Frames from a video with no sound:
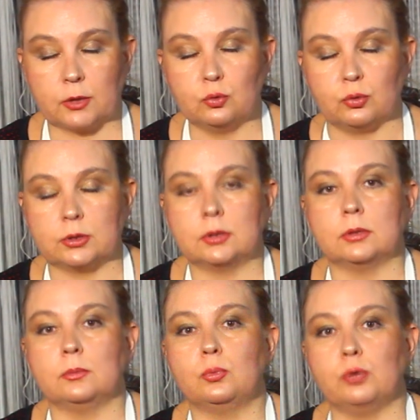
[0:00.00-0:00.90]

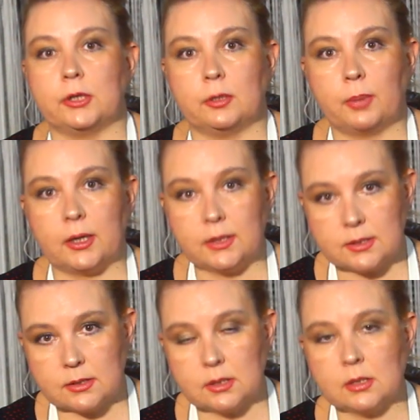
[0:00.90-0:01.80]
продукт более
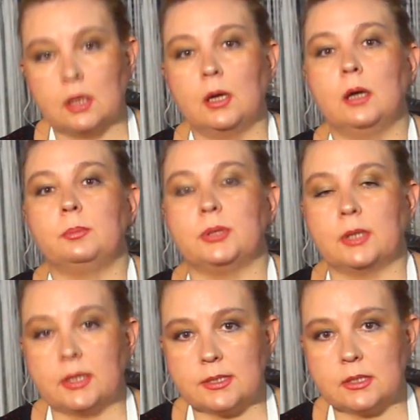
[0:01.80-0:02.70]
полезный,
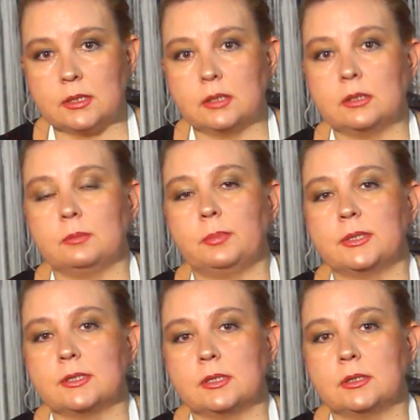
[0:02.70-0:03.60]
питательный
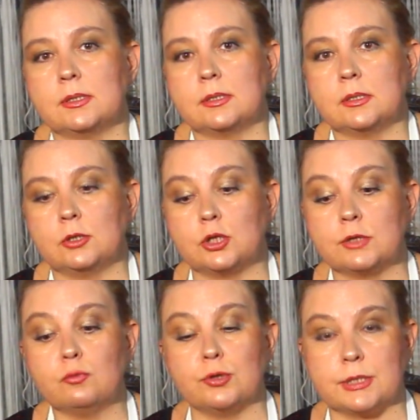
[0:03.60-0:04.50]
по ценности,
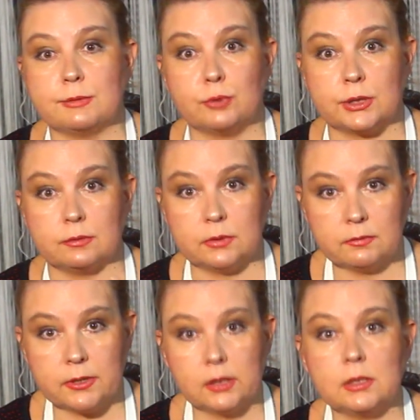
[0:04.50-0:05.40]
ничего из него не
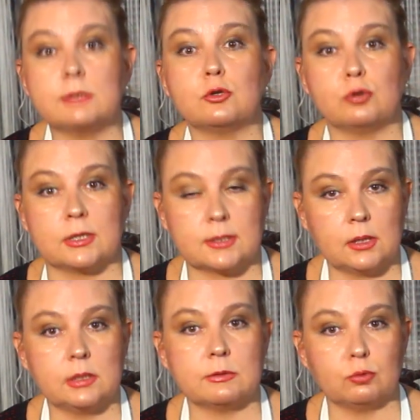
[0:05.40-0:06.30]
выварилось, все
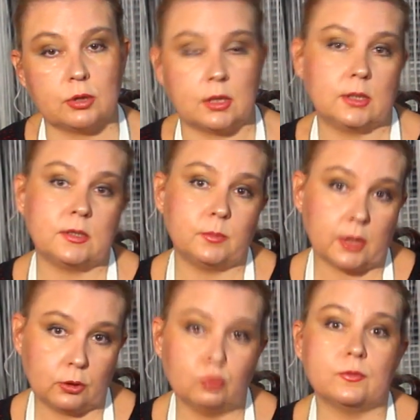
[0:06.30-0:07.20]
осталось внутри. И
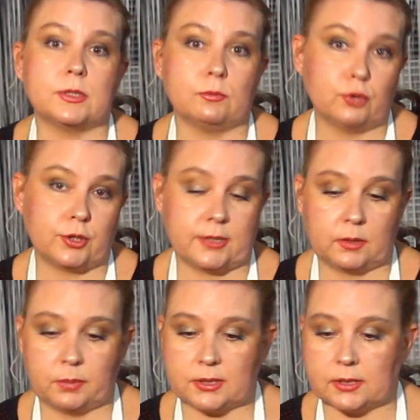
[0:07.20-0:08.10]
температура всего
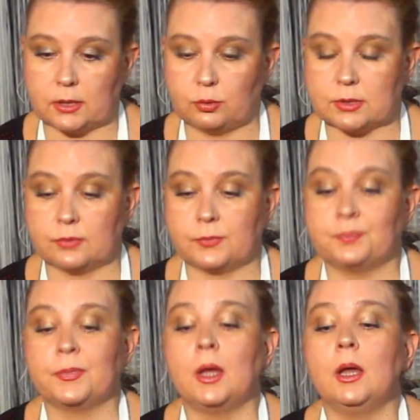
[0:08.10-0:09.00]
65 градусов.
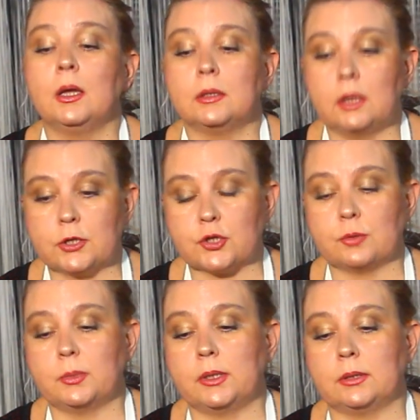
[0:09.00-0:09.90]

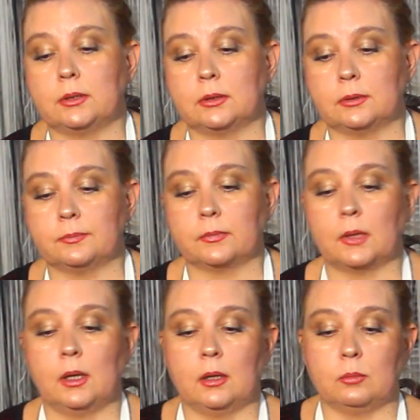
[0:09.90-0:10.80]
Дальше мы это
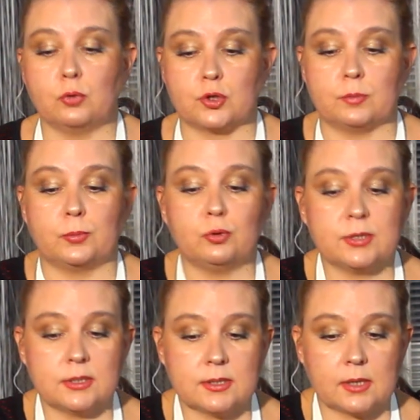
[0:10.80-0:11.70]
можем
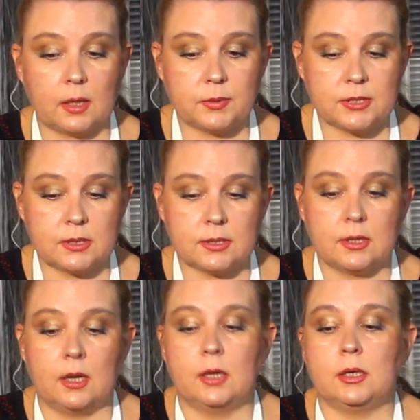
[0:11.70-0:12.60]
просто
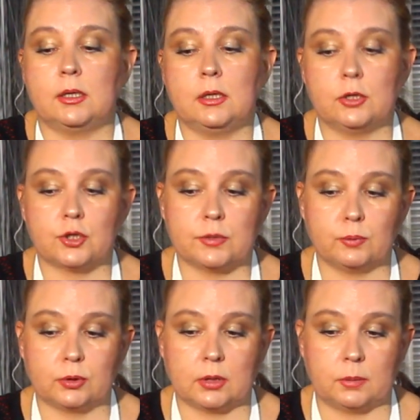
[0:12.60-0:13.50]
закоптить, или
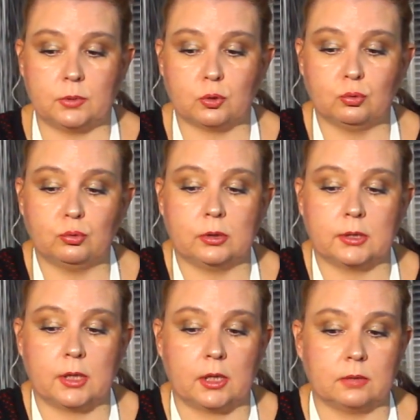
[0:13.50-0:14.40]
же вот обернул
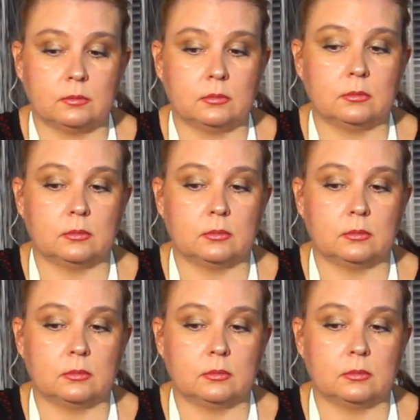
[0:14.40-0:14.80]
я